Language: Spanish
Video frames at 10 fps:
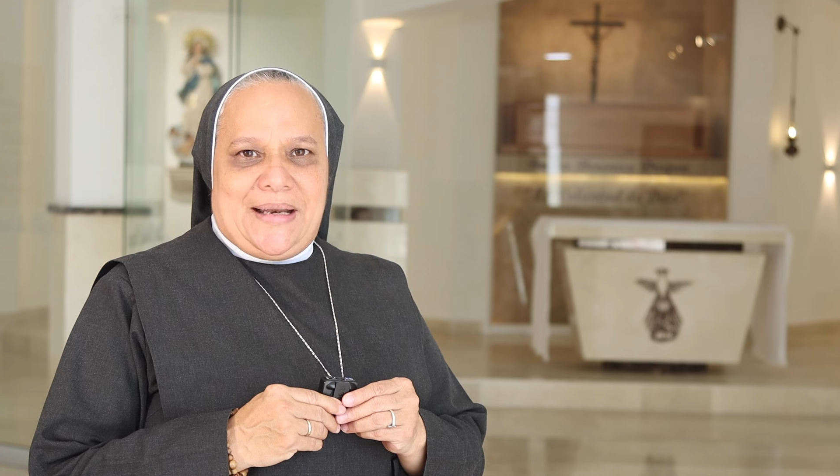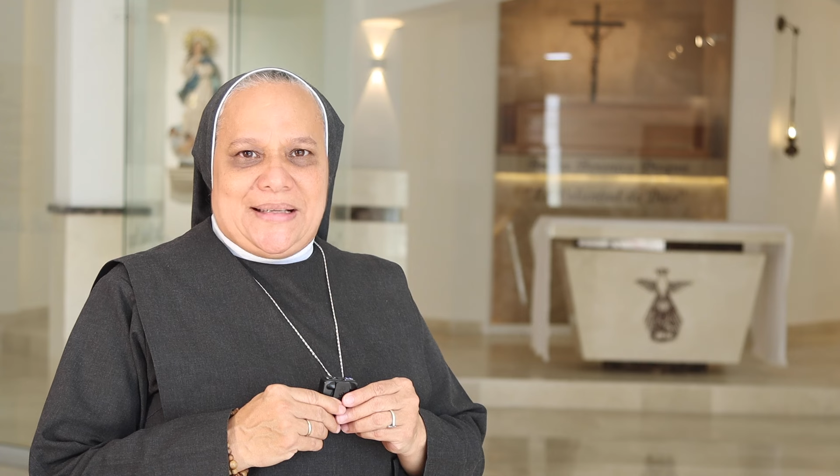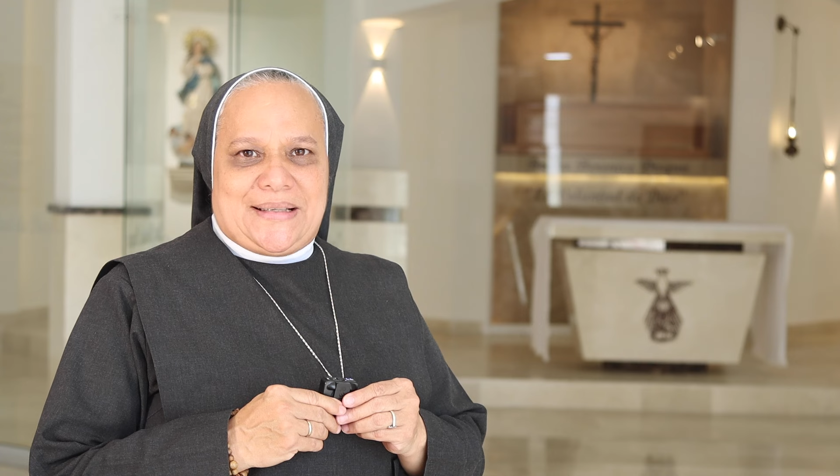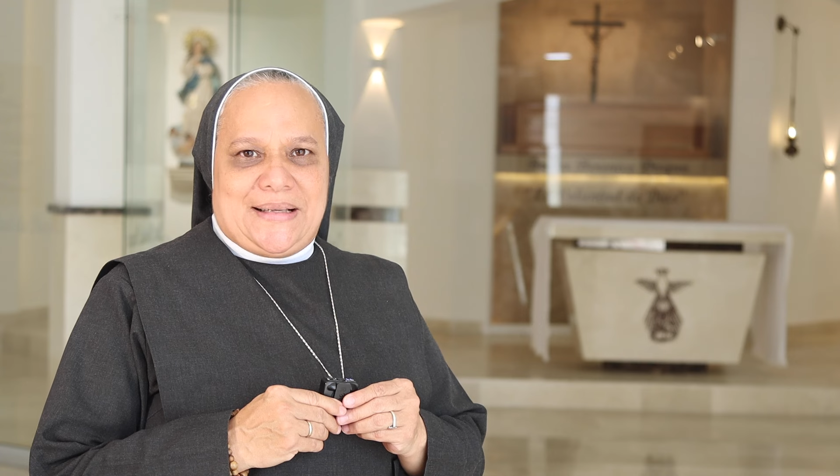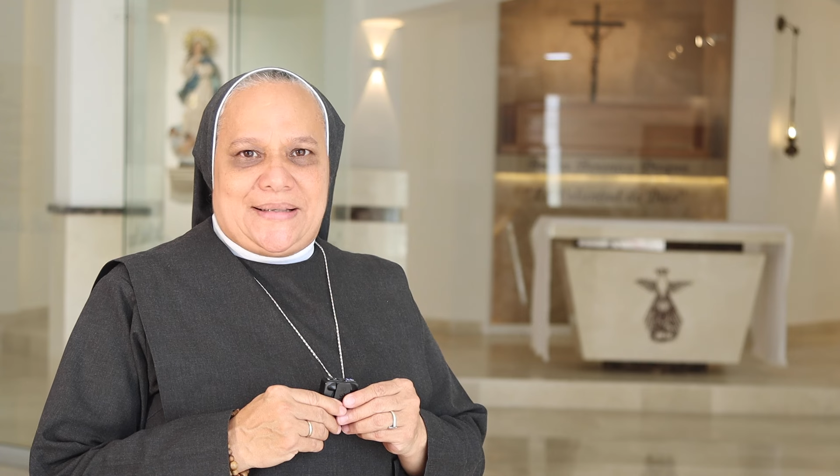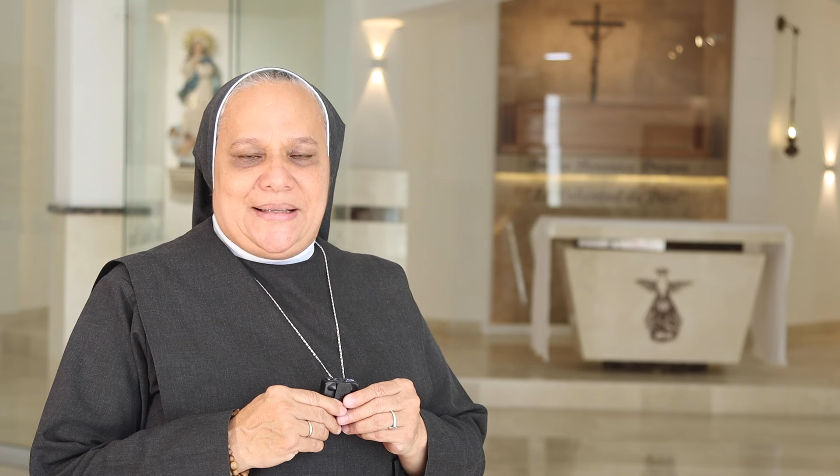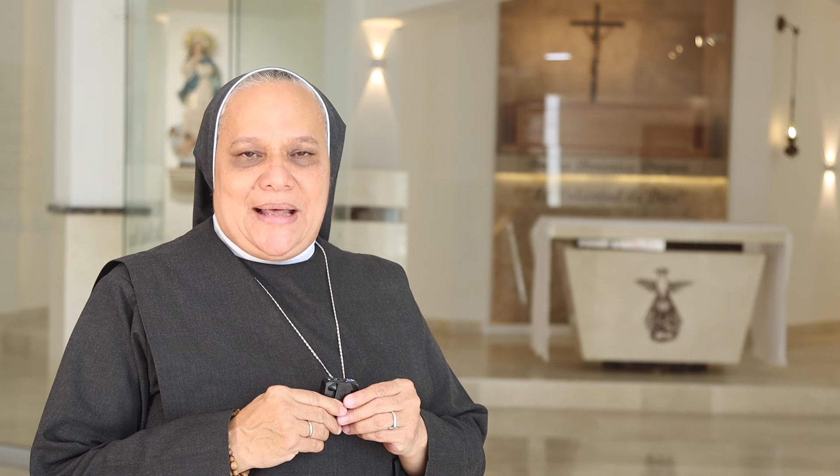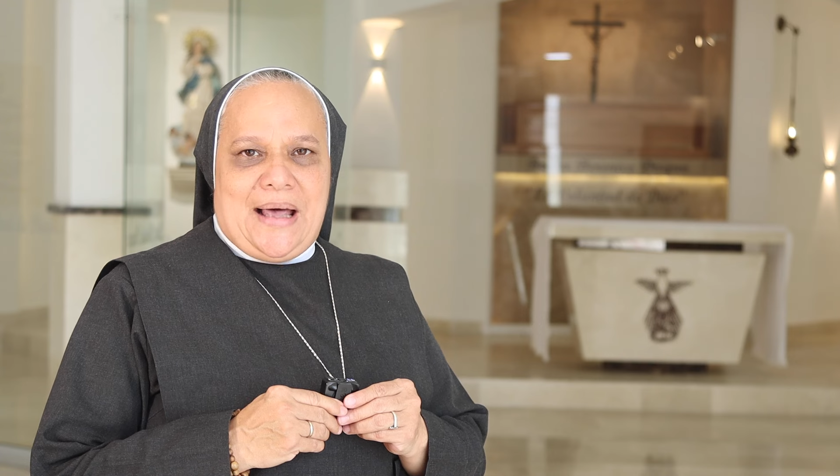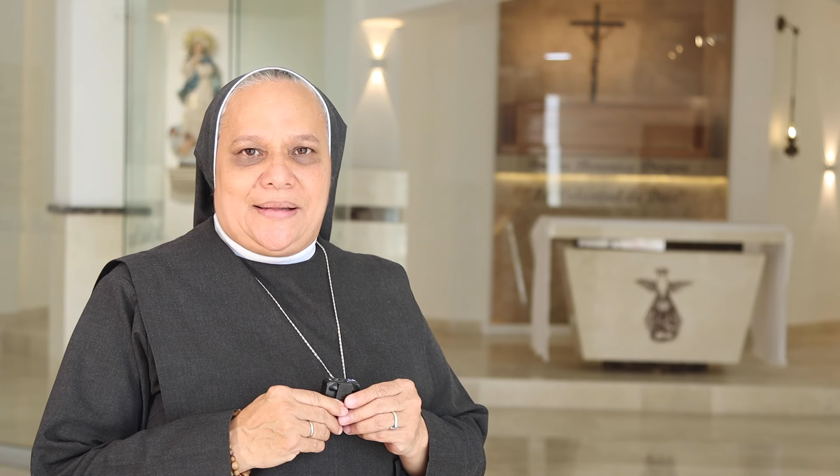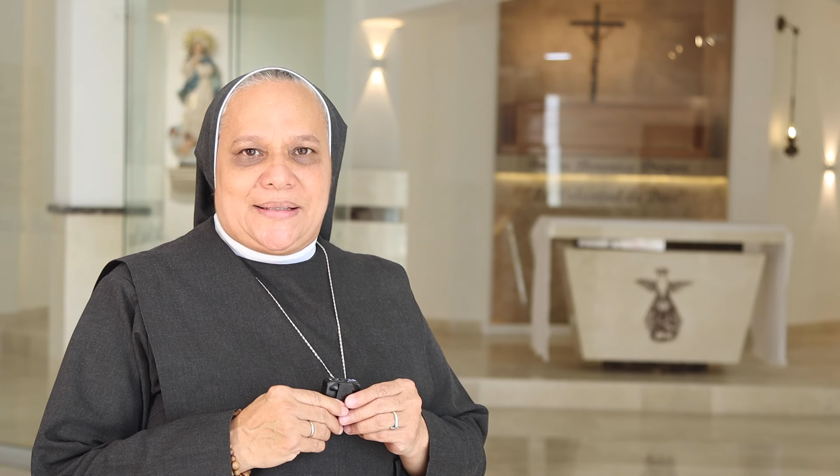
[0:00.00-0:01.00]

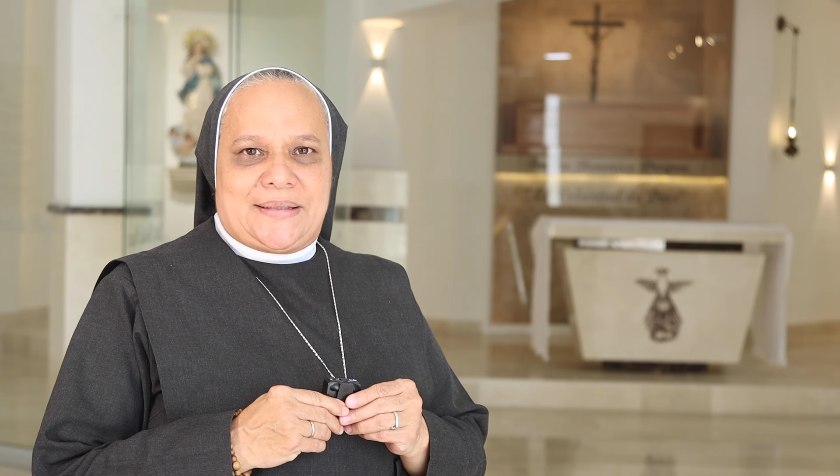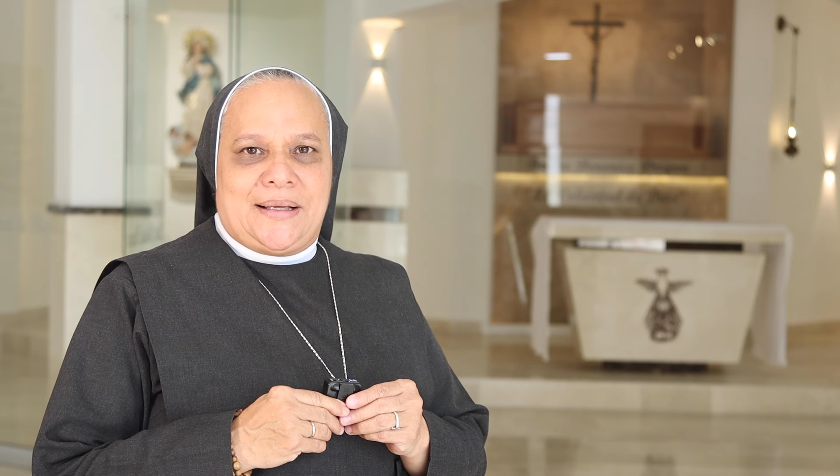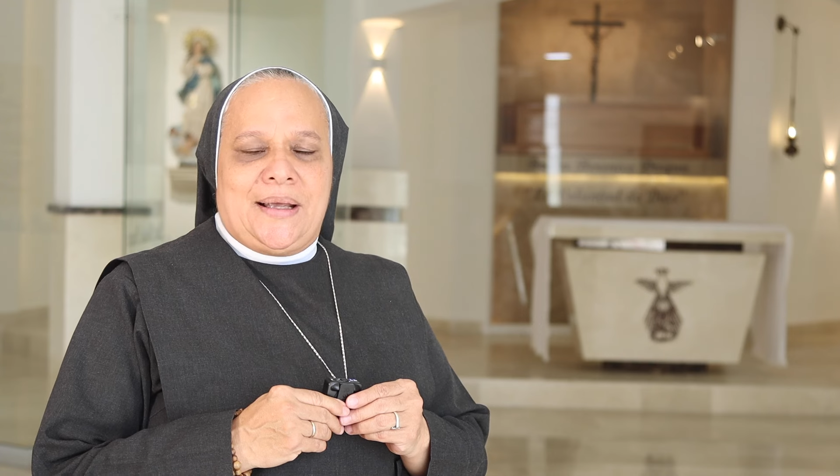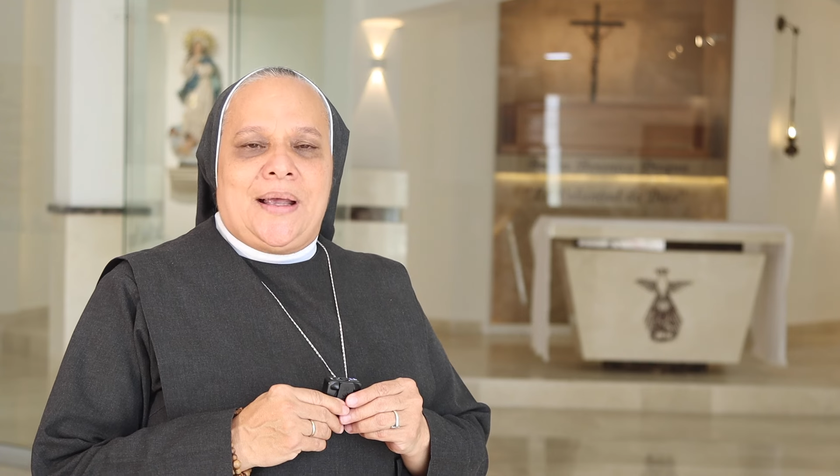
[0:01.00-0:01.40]
necesidades